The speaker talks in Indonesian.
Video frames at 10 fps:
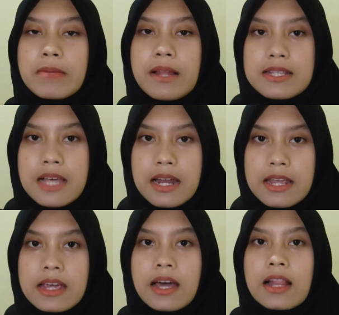14
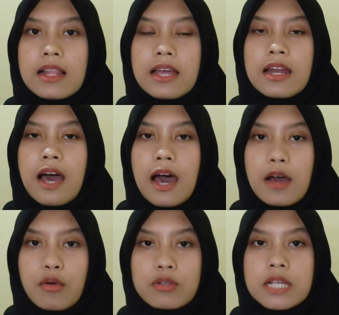hari kalian
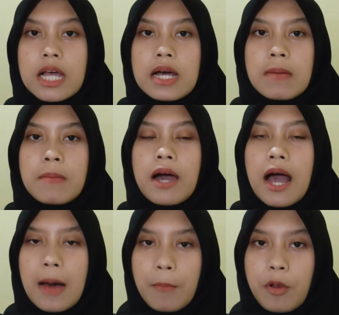harus
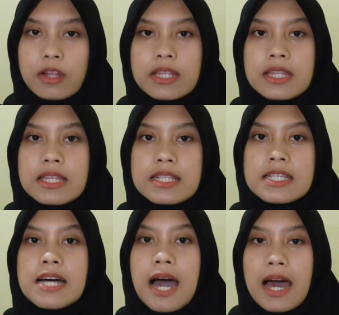mengupload
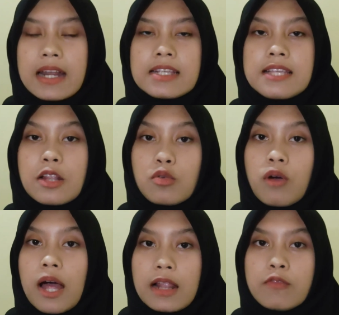sehari satu
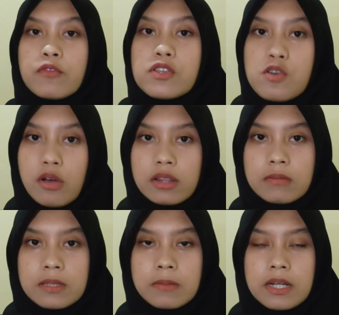kali video
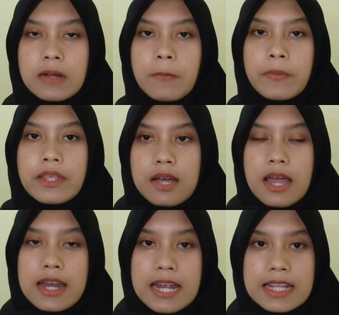teman-teman.
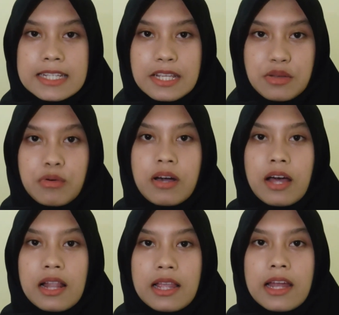Nah di situ
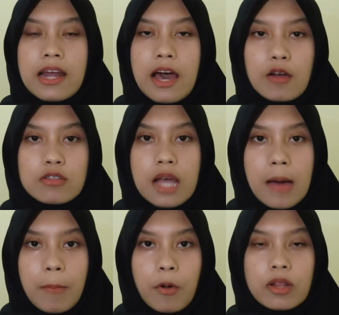kalian harus
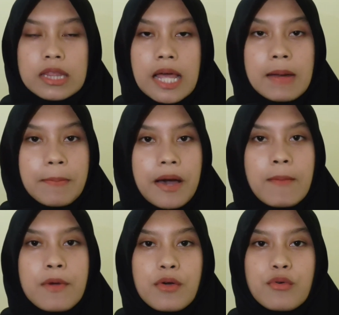upload
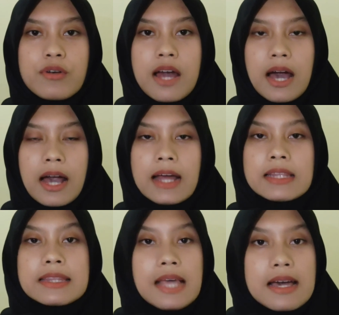tanpa menggunakan
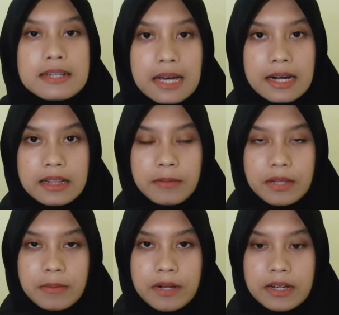tagar
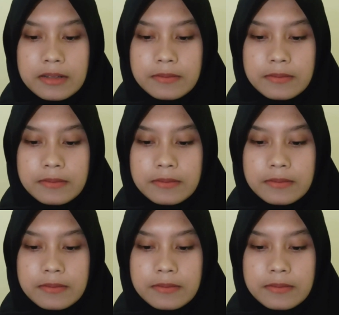teman-teman